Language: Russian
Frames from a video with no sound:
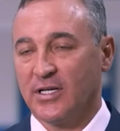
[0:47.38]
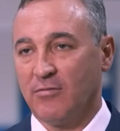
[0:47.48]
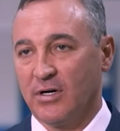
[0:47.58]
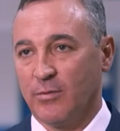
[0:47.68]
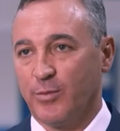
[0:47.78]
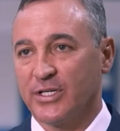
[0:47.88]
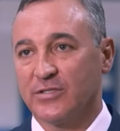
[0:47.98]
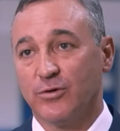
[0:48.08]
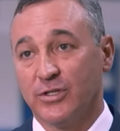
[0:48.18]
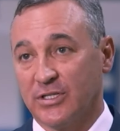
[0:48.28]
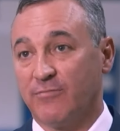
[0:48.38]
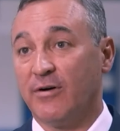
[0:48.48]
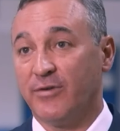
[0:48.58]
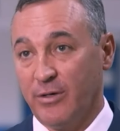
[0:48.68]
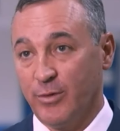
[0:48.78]
ставок производится
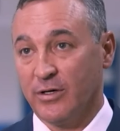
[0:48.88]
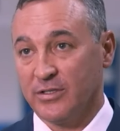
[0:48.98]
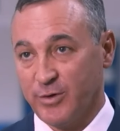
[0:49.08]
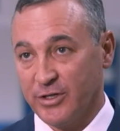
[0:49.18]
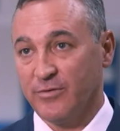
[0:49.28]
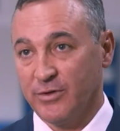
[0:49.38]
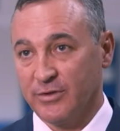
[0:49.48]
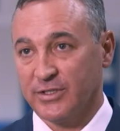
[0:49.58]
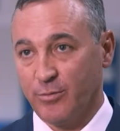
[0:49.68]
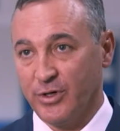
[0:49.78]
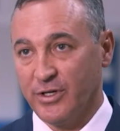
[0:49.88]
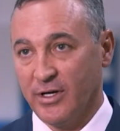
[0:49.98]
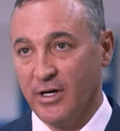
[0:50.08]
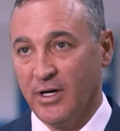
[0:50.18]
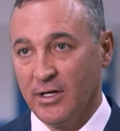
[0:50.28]
во время спортивного
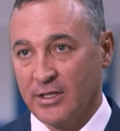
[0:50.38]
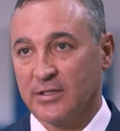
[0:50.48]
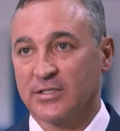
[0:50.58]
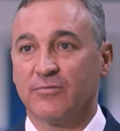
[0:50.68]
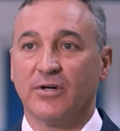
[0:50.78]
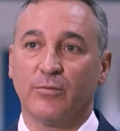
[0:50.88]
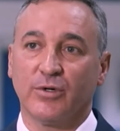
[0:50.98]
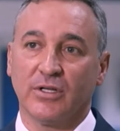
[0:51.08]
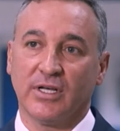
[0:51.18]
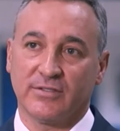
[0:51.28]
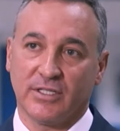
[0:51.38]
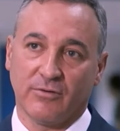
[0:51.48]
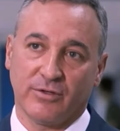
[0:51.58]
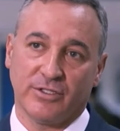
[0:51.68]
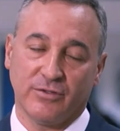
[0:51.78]
события, так называемые
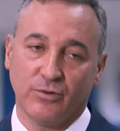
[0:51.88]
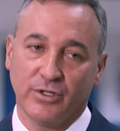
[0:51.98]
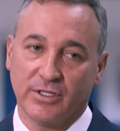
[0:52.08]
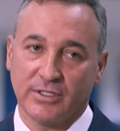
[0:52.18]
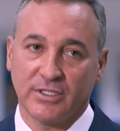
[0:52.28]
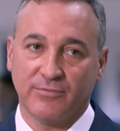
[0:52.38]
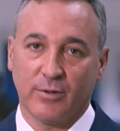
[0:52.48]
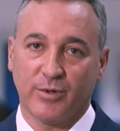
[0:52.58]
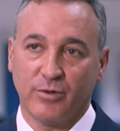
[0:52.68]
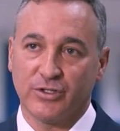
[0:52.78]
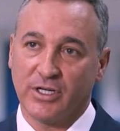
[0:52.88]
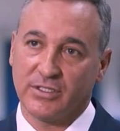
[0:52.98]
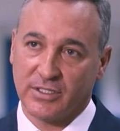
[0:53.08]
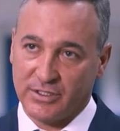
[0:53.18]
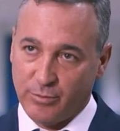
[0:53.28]
лайф-ставки. Сегодня эта цифра
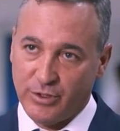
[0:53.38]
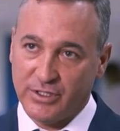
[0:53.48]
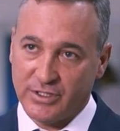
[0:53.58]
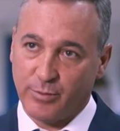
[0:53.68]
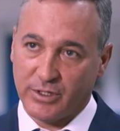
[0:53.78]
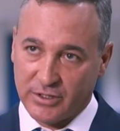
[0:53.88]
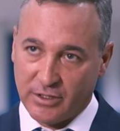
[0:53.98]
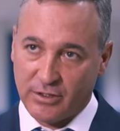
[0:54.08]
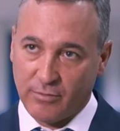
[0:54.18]
приближается к 70%.